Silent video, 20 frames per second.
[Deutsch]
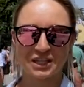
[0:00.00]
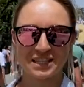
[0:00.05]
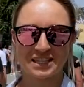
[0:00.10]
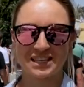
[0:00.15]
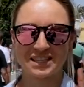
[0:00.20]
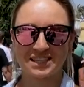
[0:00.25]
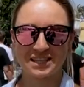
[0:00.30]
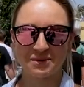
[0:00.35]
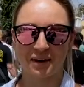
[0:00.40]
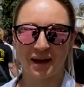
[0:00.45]
Es
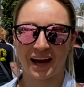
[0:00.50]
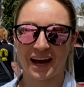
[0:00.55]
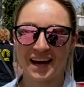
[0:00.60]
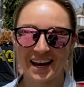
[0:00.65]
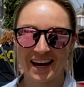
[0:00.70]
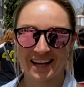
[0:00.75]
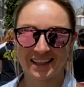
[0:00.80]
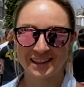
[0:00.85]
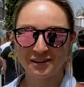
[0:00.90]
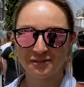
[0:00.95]
ist nämlich
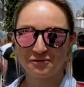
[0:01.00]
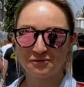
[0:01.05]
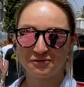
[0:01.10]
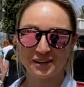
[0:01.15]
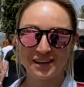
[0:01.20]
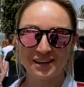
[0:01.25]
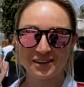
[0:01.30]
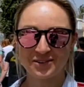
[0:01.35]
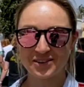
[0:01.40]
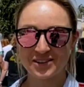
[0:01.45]
relativ
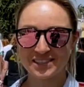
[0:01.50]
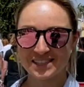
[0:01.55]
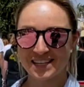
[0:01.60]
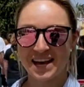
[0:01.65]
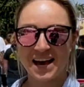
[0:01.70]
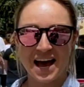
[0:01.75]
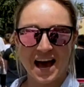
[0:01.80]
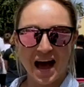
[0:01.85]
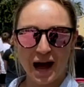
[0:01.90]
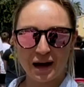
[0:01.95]
viel los.
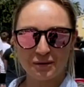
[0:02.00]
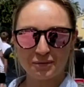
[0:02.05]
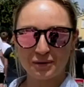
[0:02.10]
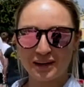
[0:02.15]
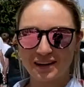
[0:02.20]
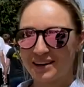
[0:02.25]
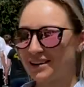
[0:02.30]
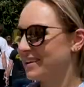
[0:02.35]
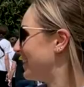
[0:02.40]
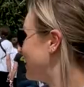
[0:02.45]
Aber